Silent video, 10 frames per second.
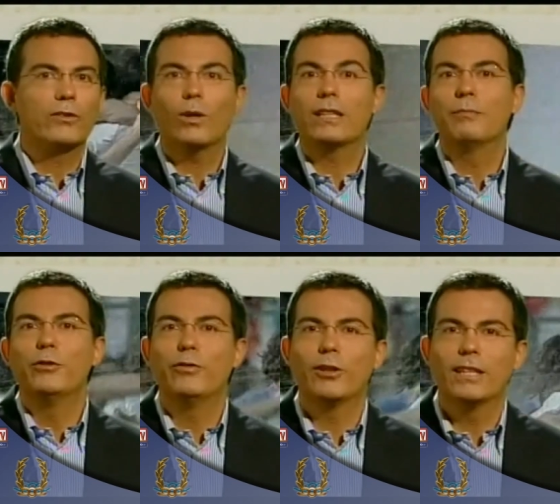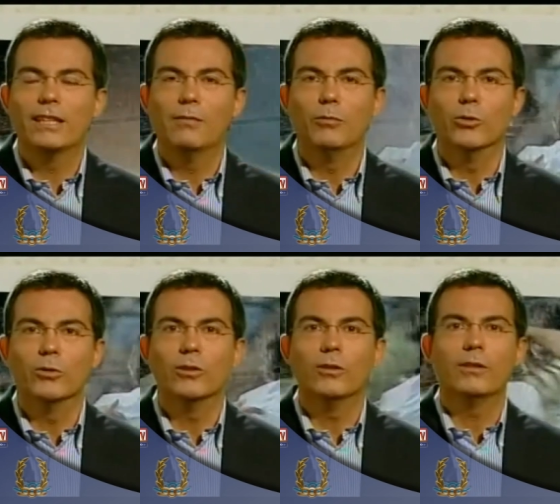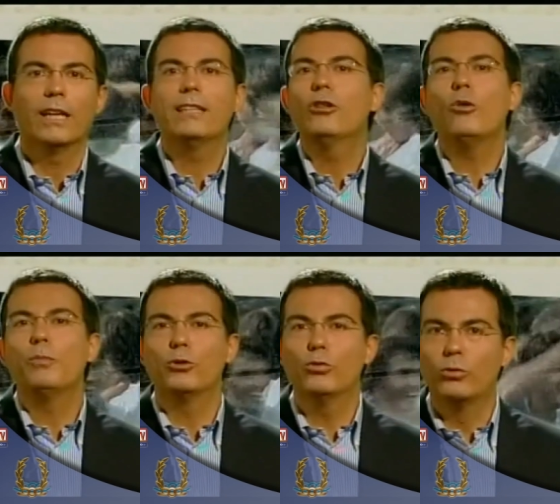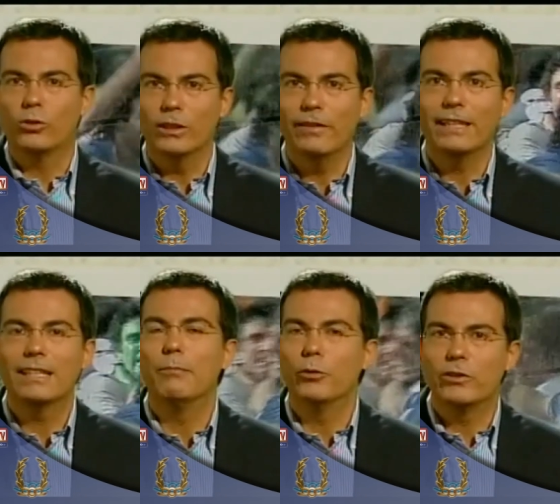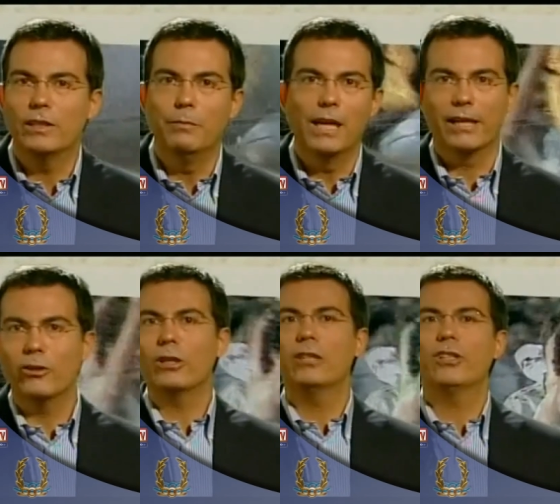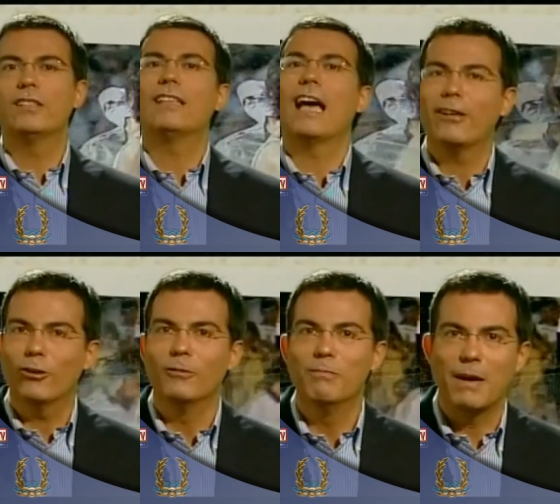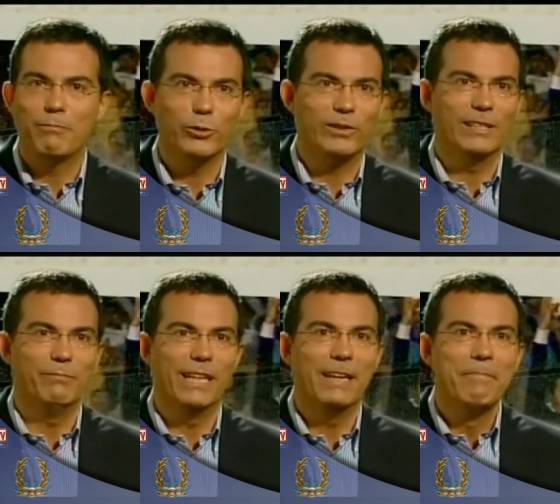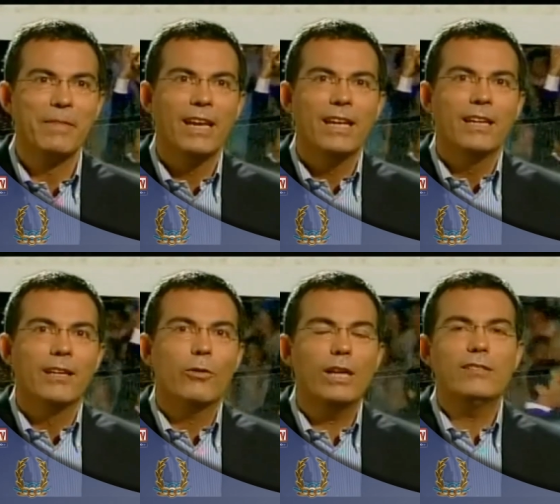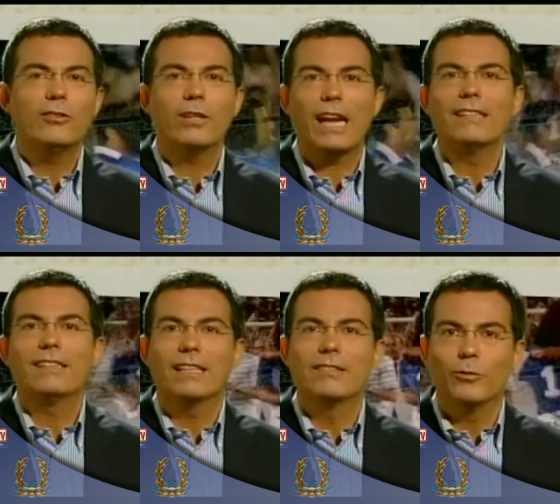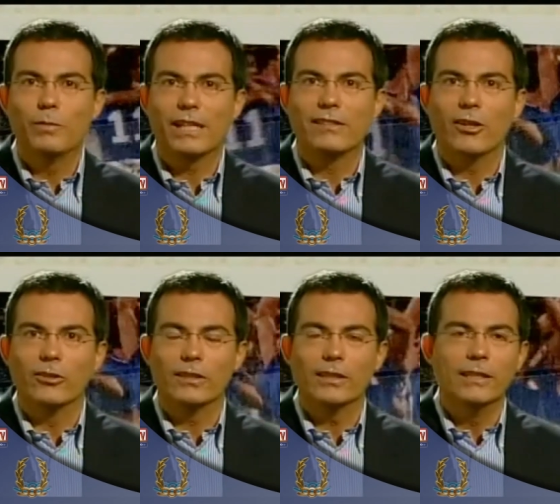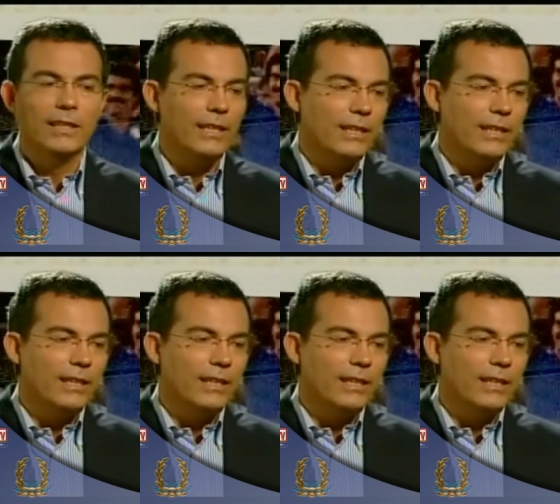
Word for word: la squadra più forte del mondo e dopo tutto diventa possibile, non necessario, ma possibile. Questo grazie a Enzo Berzot.